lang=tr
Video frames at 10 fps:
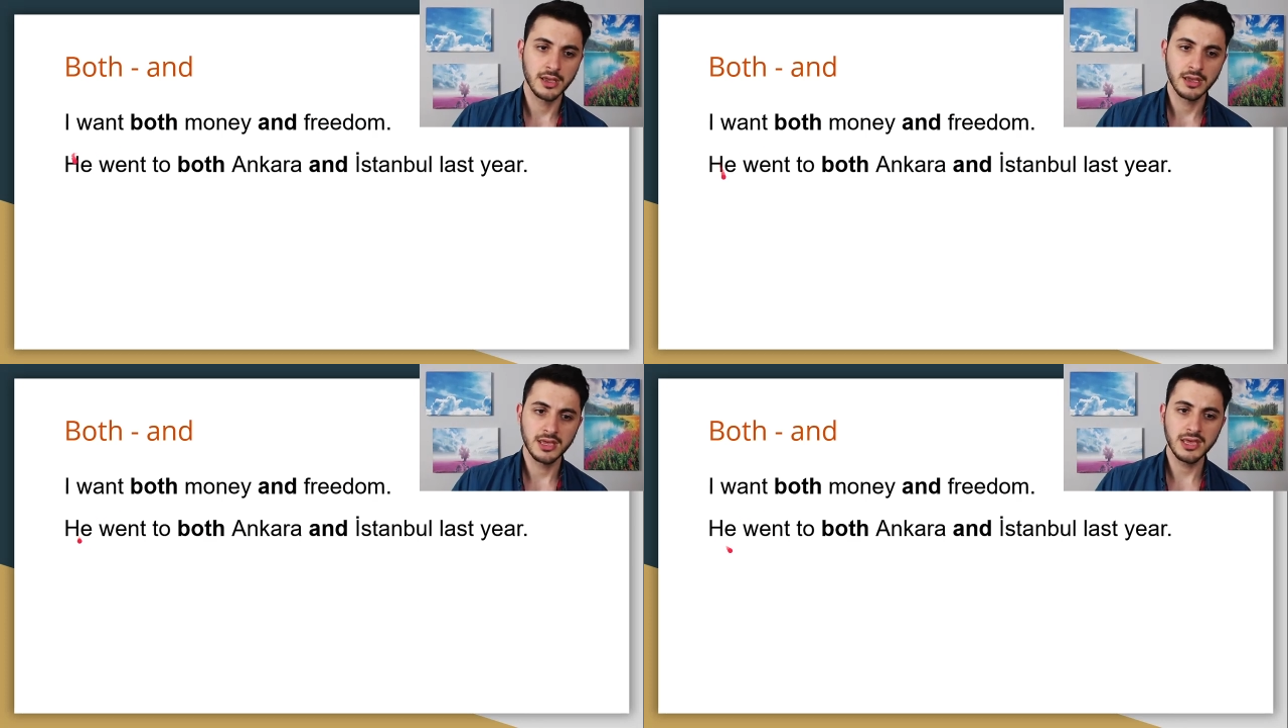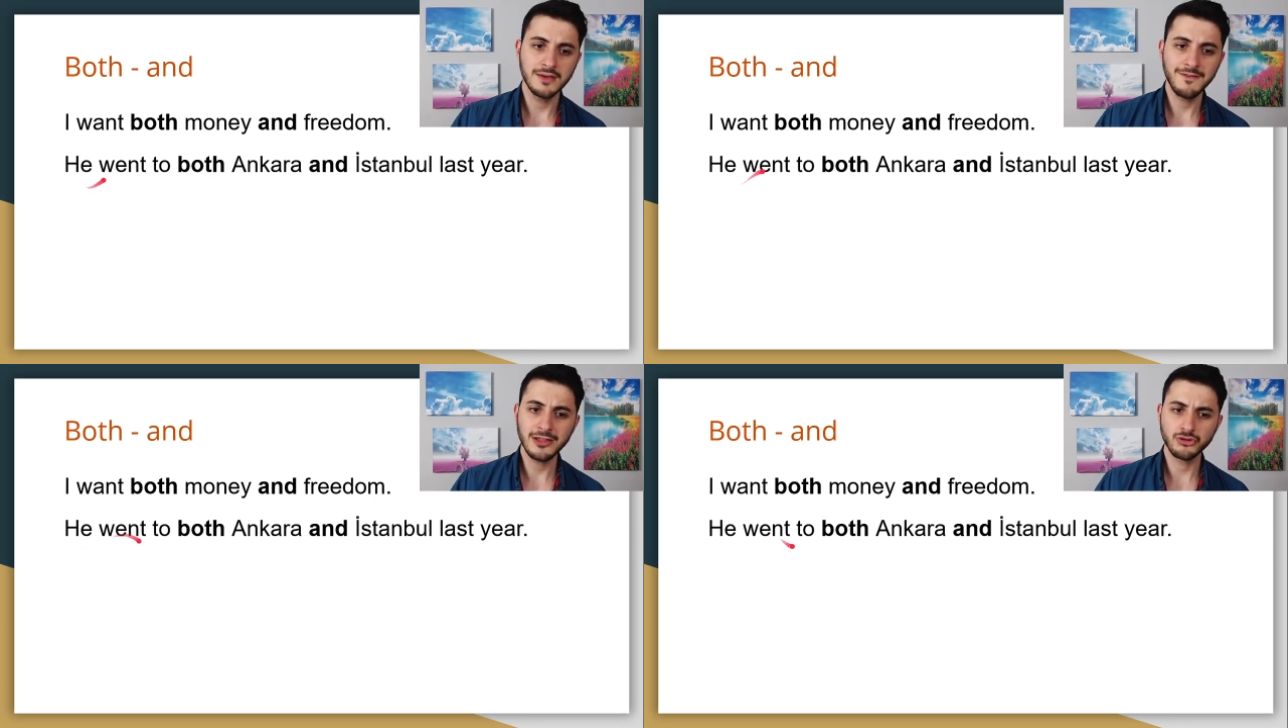He
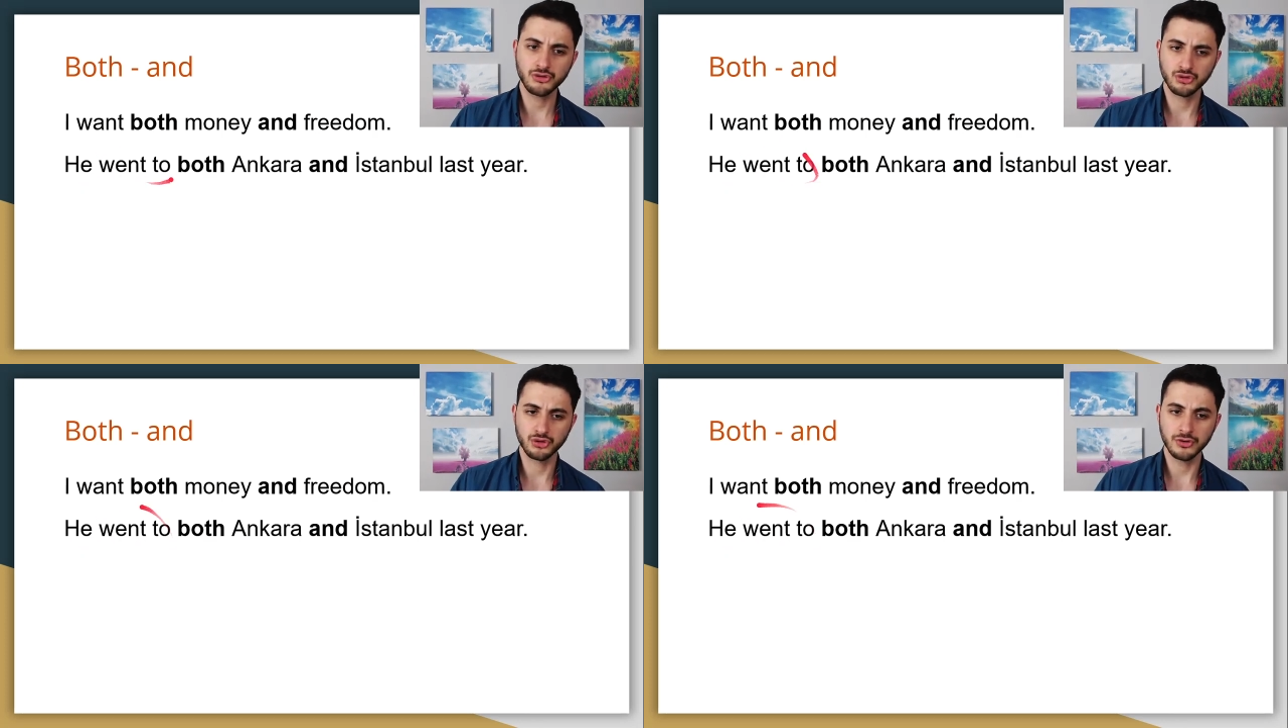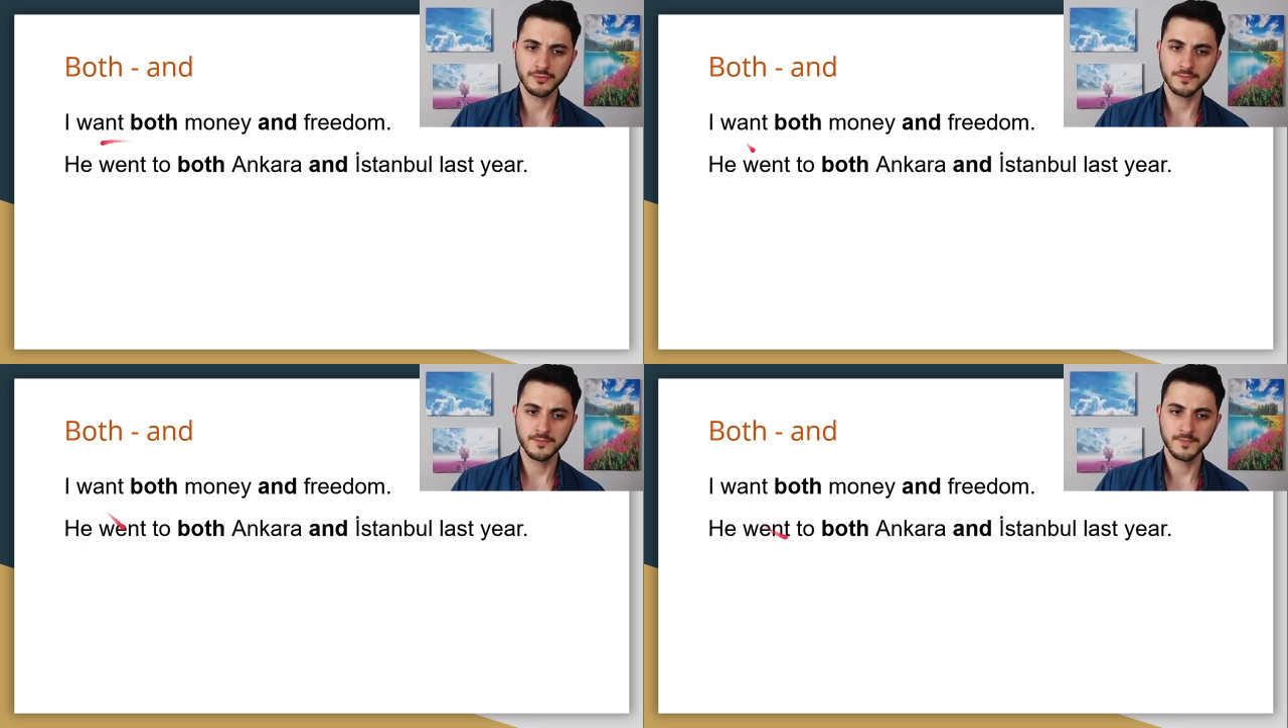went to
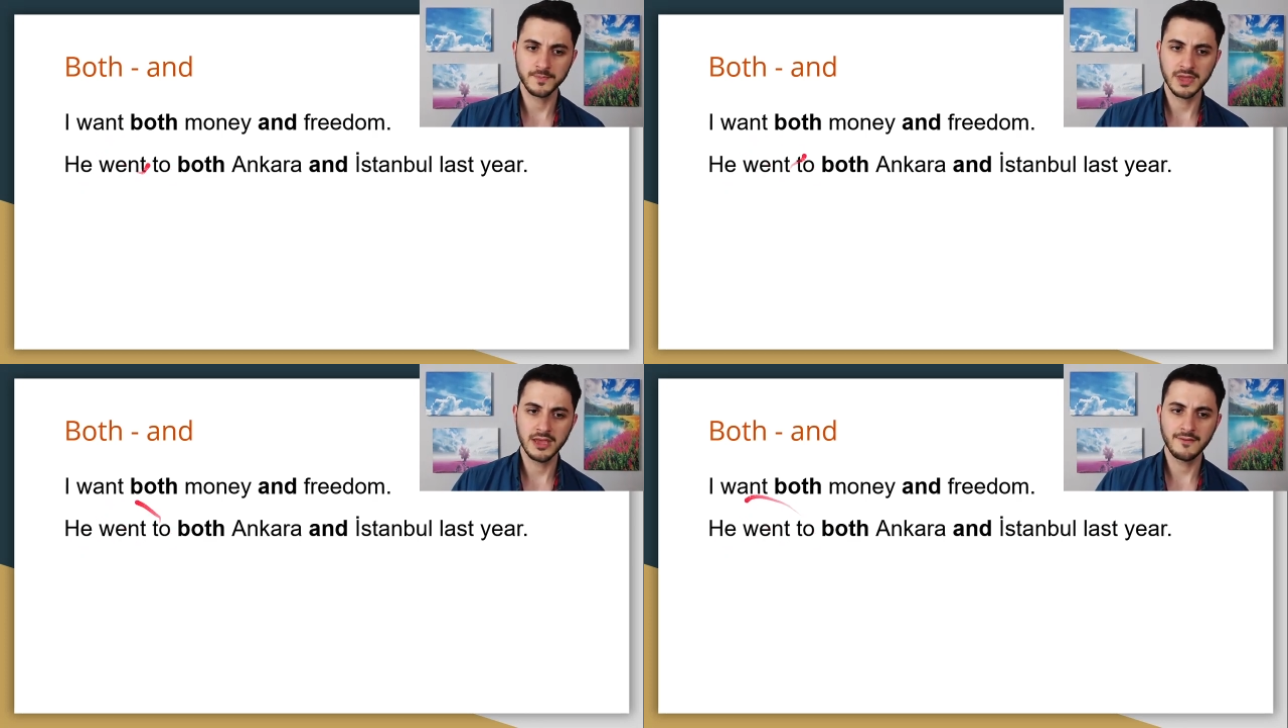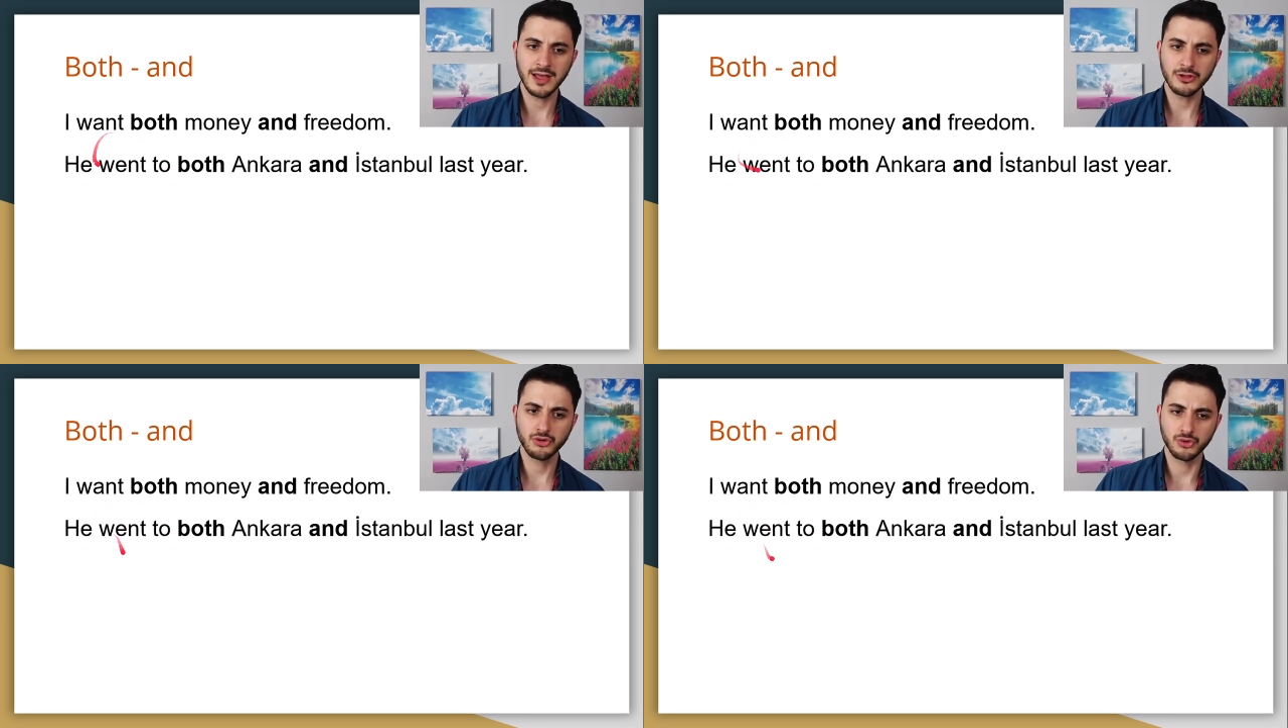He
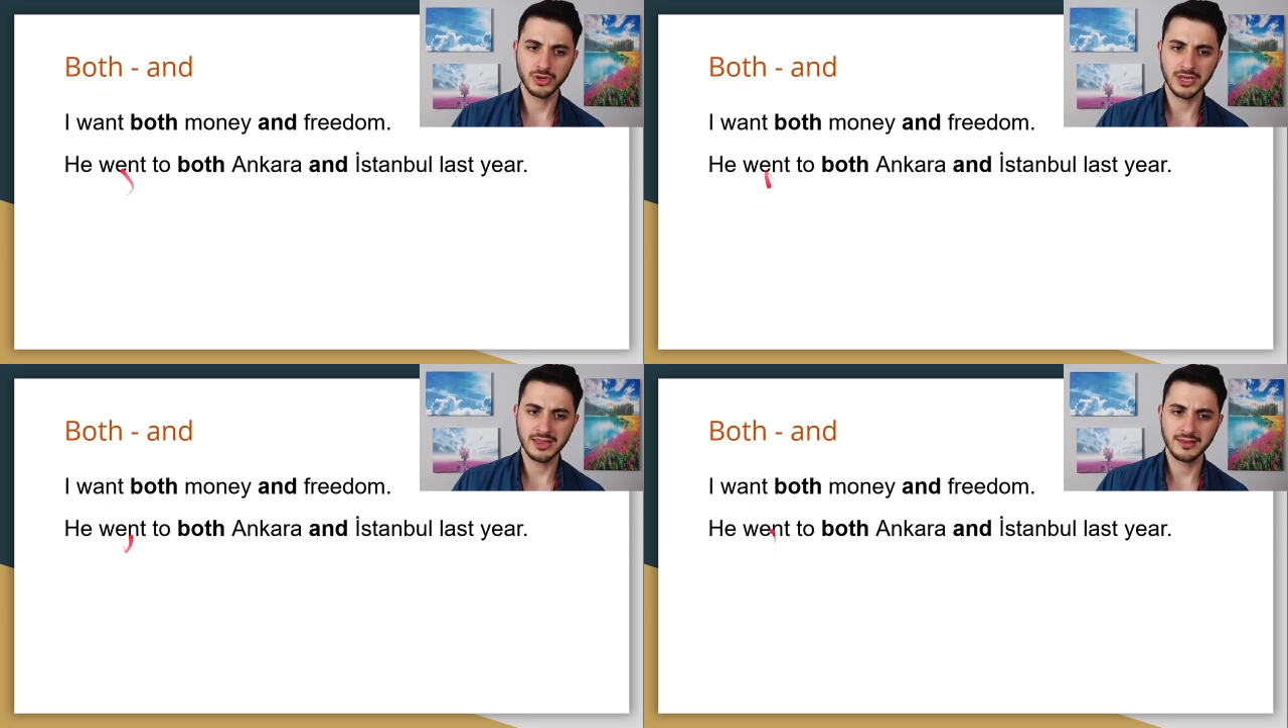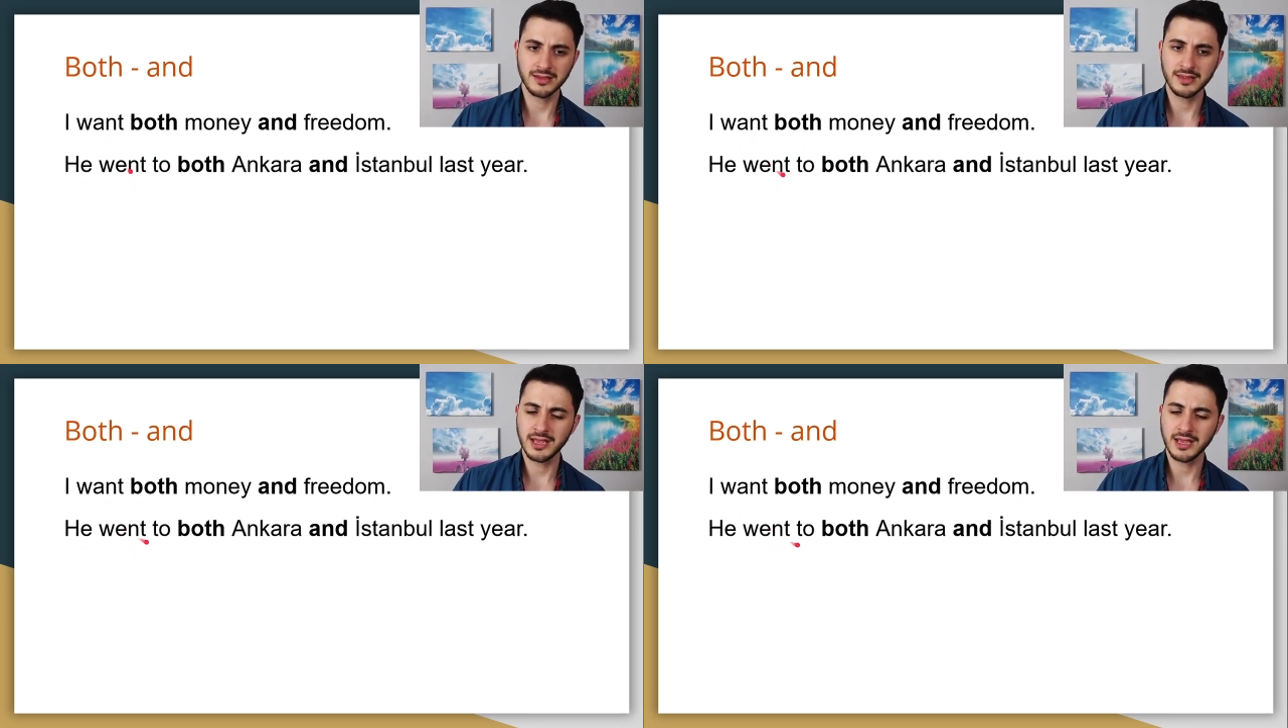went to
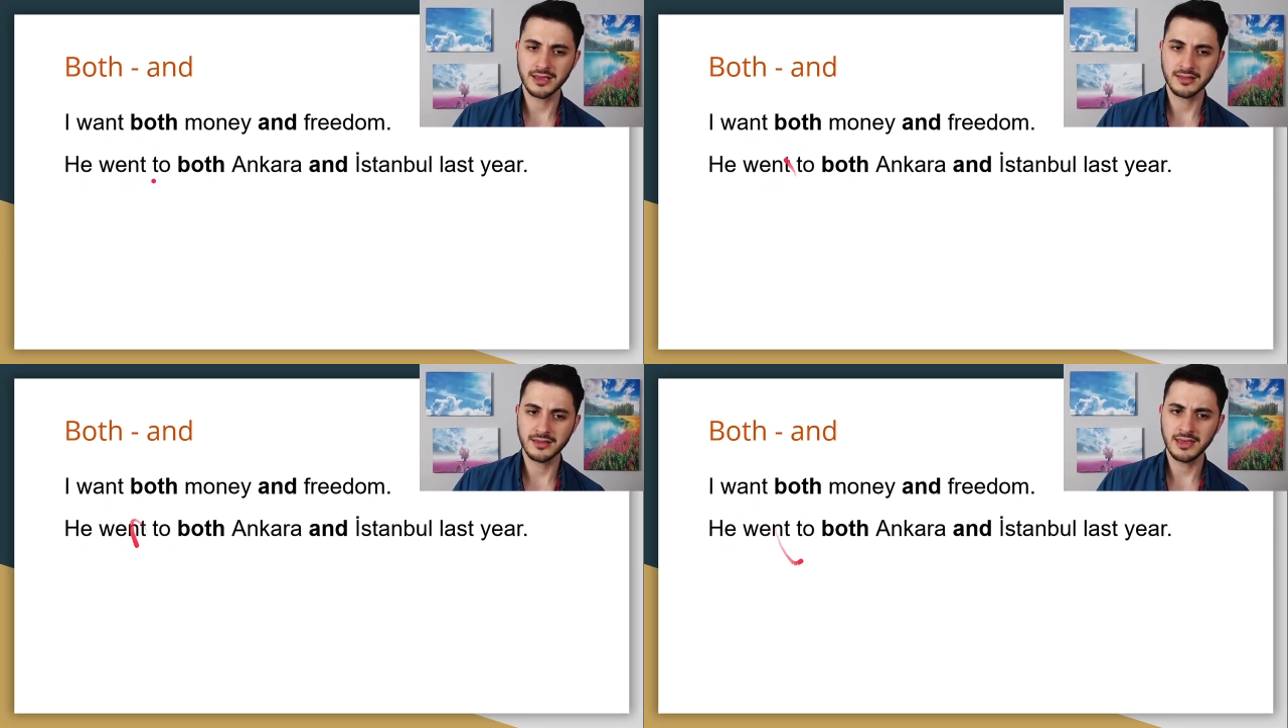gitti. Nereye gitti?